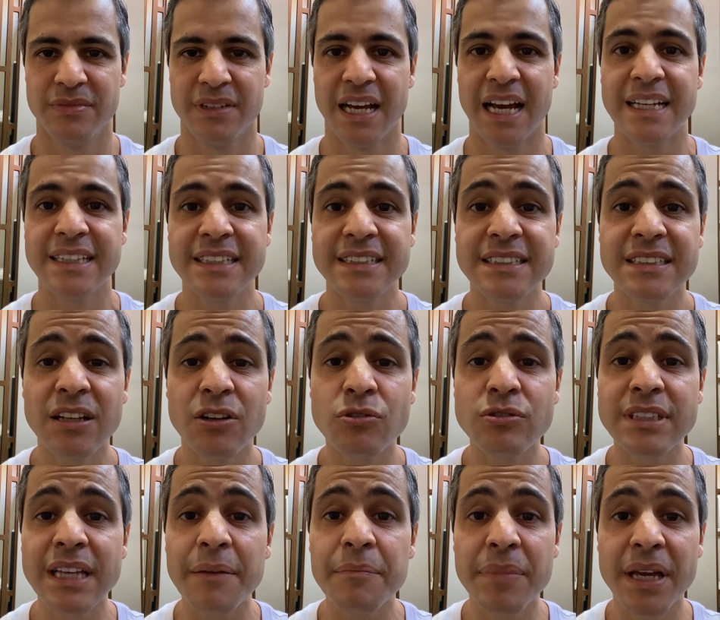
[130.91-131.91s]
Ainda não
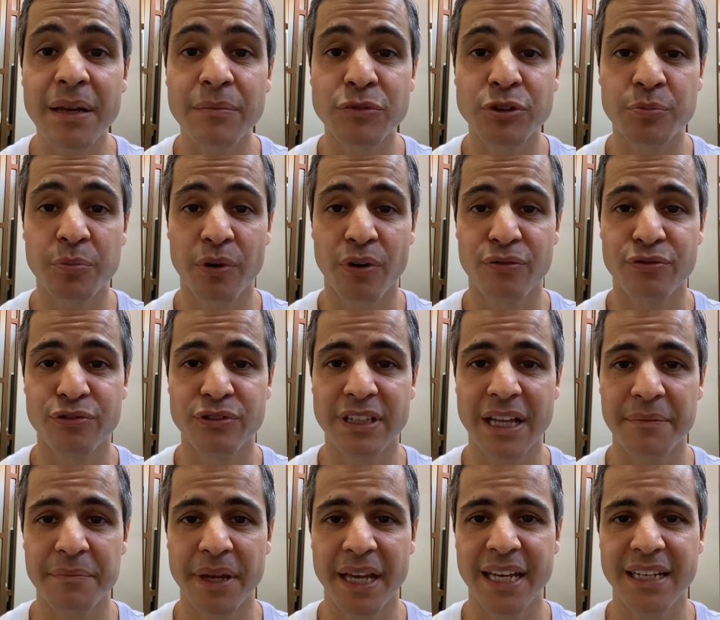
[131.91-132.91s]
sabemos
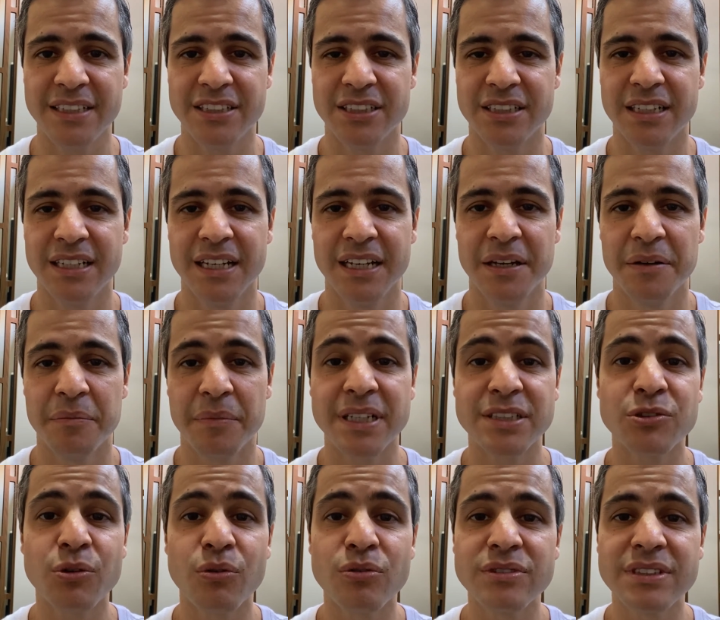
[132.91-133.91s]
profundamente,
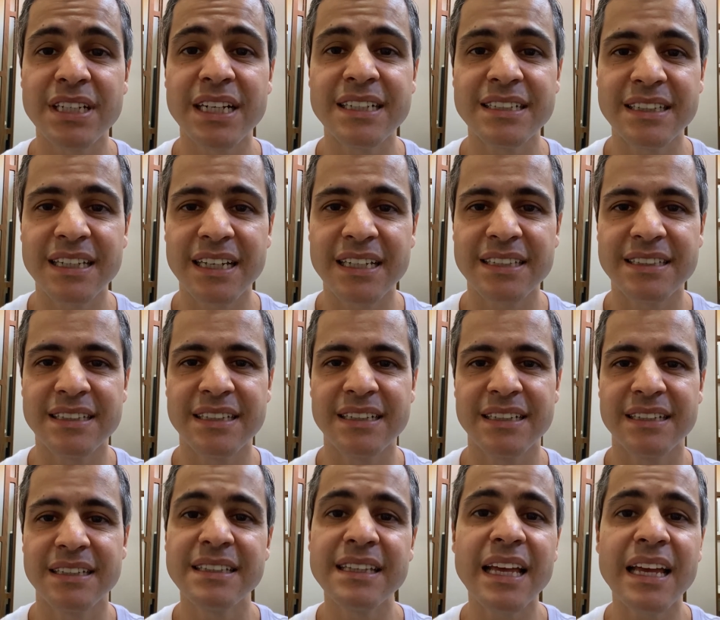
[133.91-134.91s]
mas com certeza
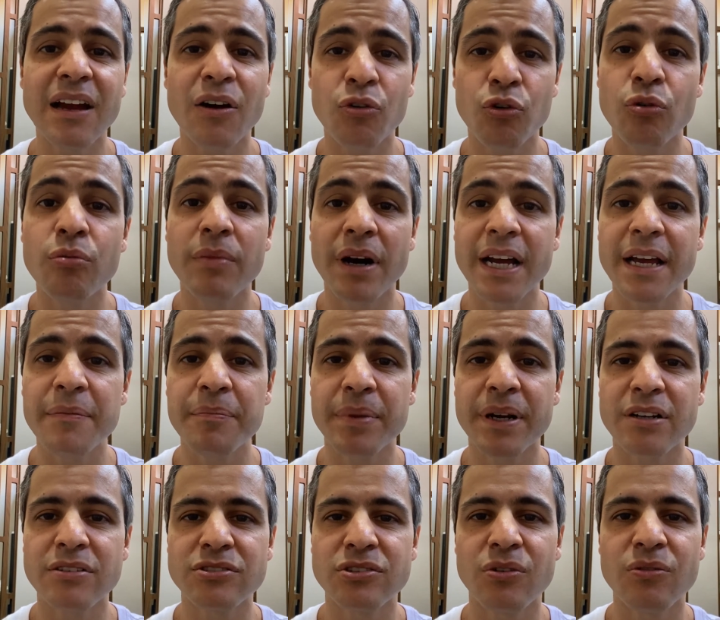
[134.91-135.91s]
tem alguma
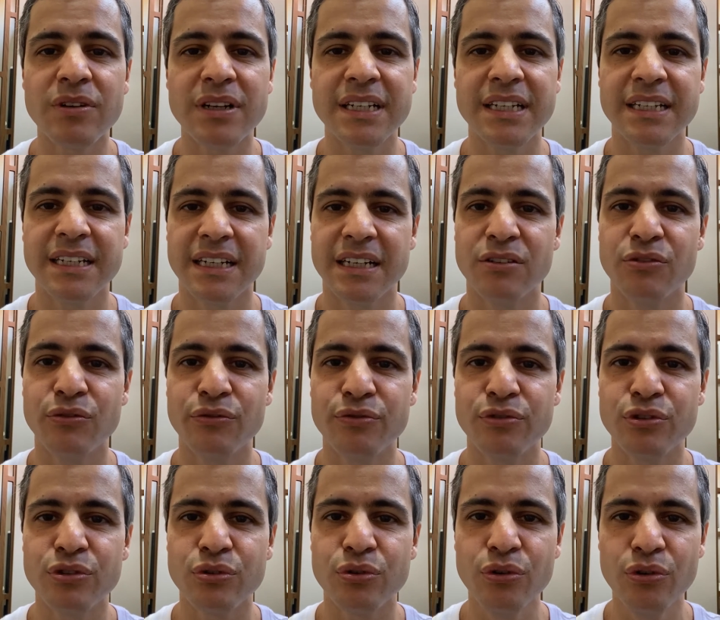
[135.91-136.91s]
repercussão clínica no
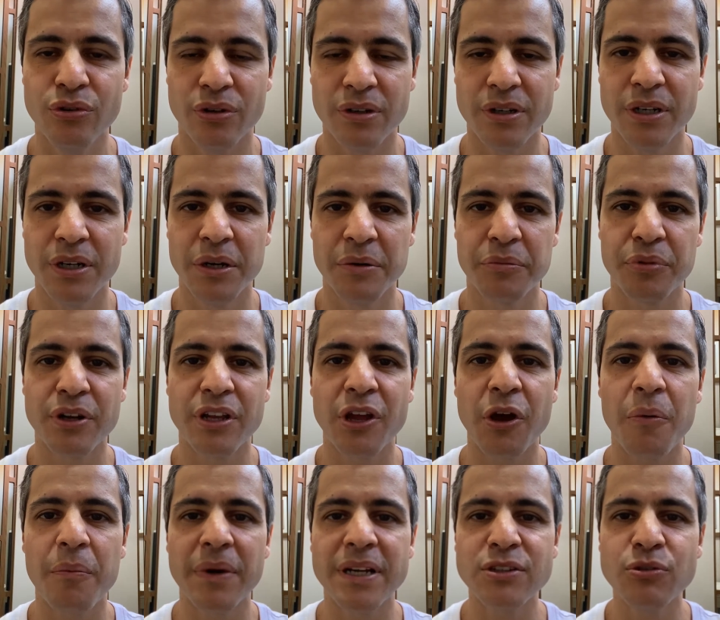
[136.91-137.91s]
futuro, porque é
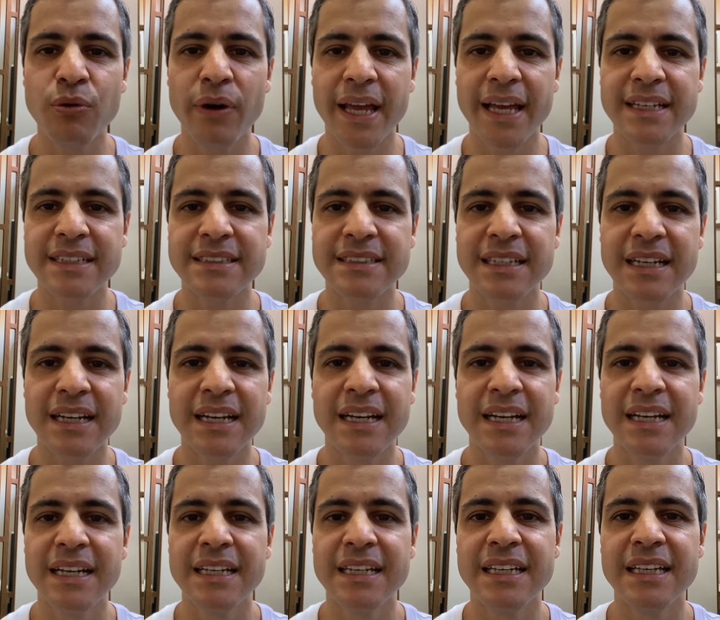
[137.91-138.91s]
uma doença
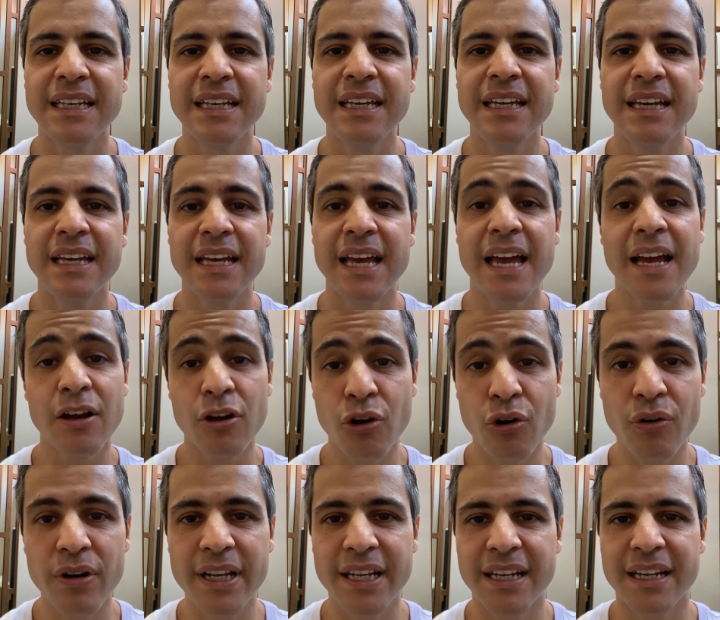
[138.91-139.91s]
que é
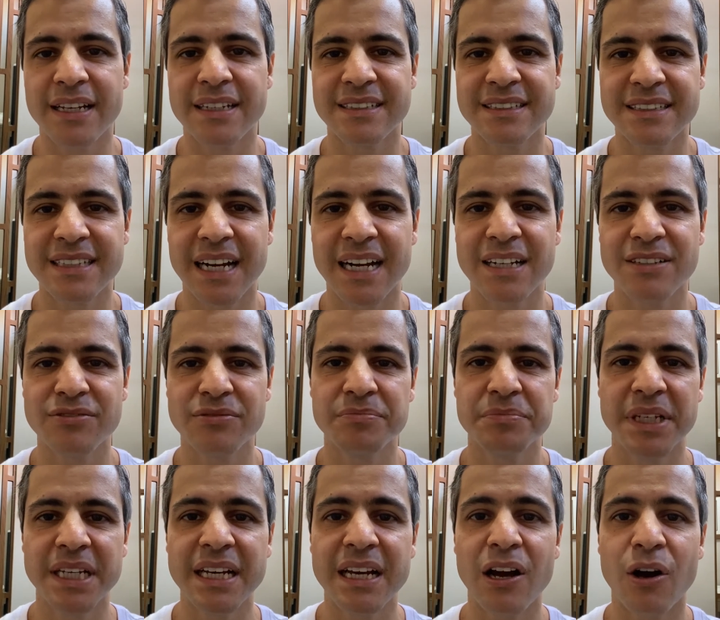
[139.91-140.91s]
crônica, certo?
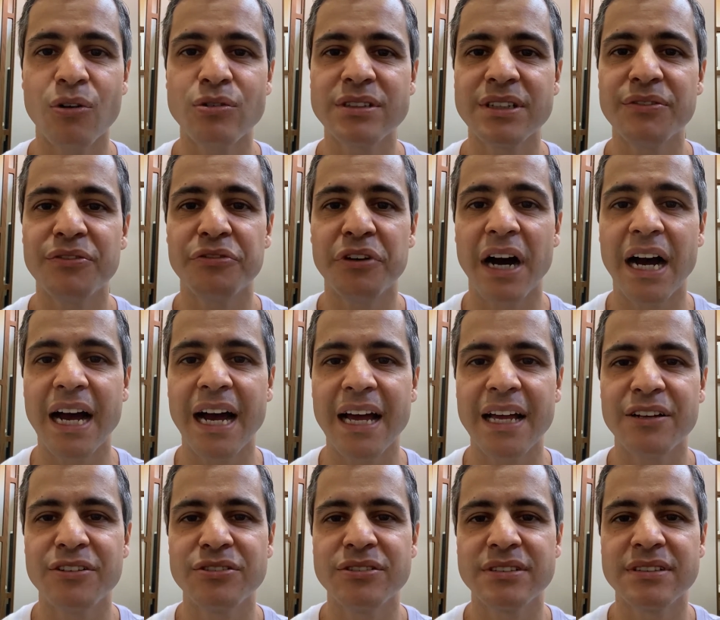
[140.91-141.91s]
E causa
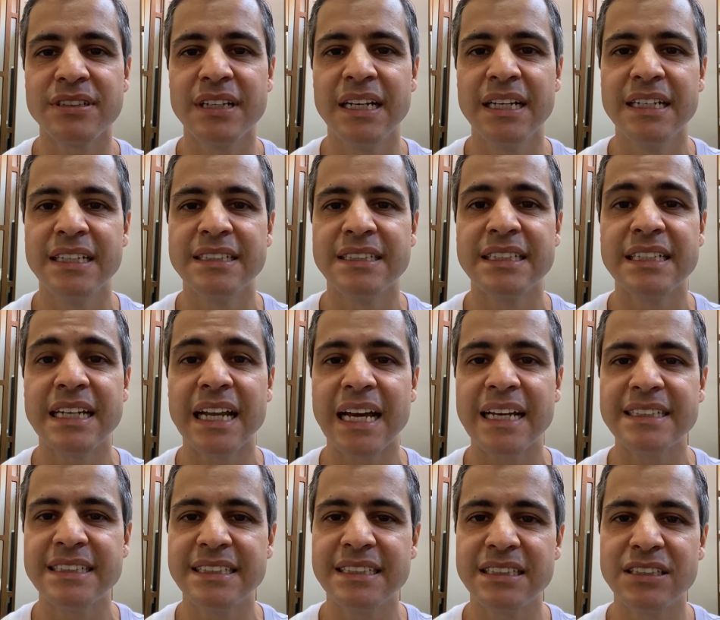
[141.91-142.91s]
vários
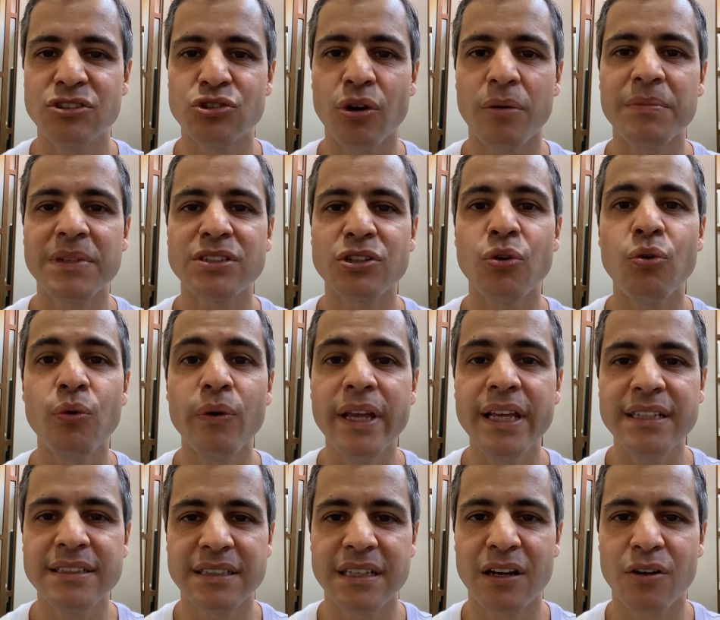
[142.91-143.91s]
sinais e sintomas
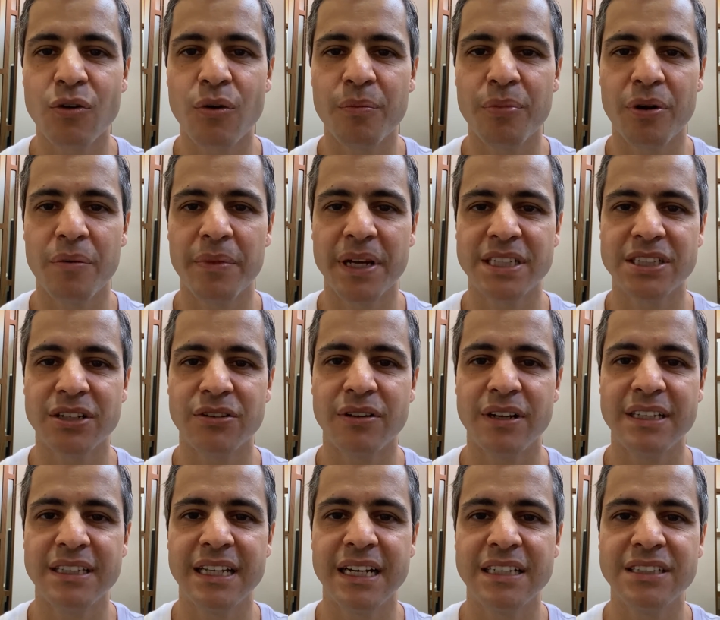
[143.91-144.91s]
ruins que compromete a
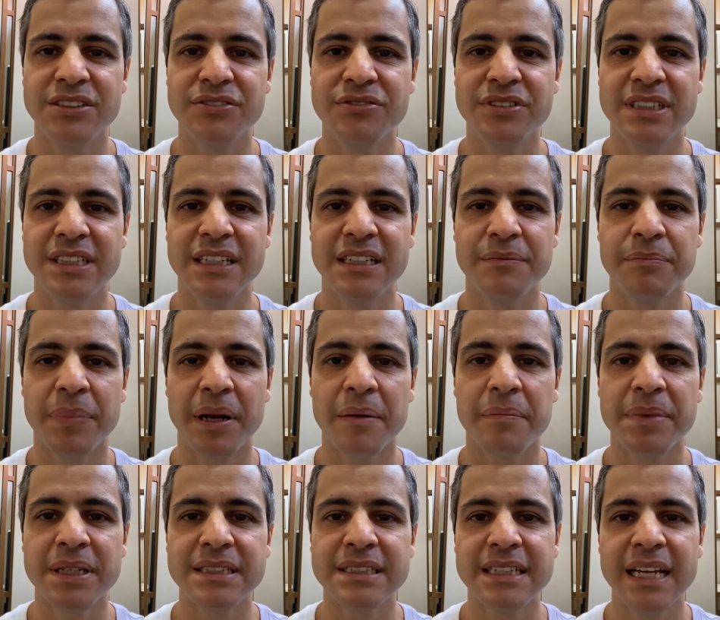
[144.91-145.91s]
qualidade de vida para a
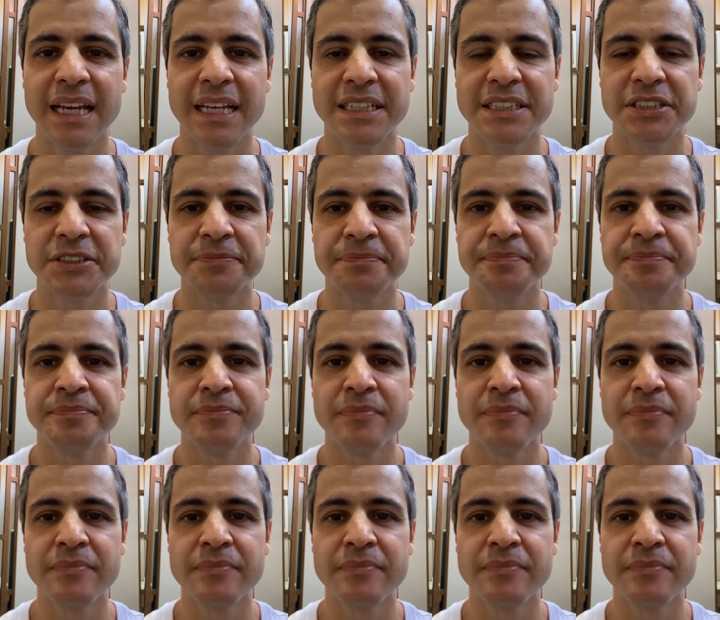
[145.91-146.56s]
paciente.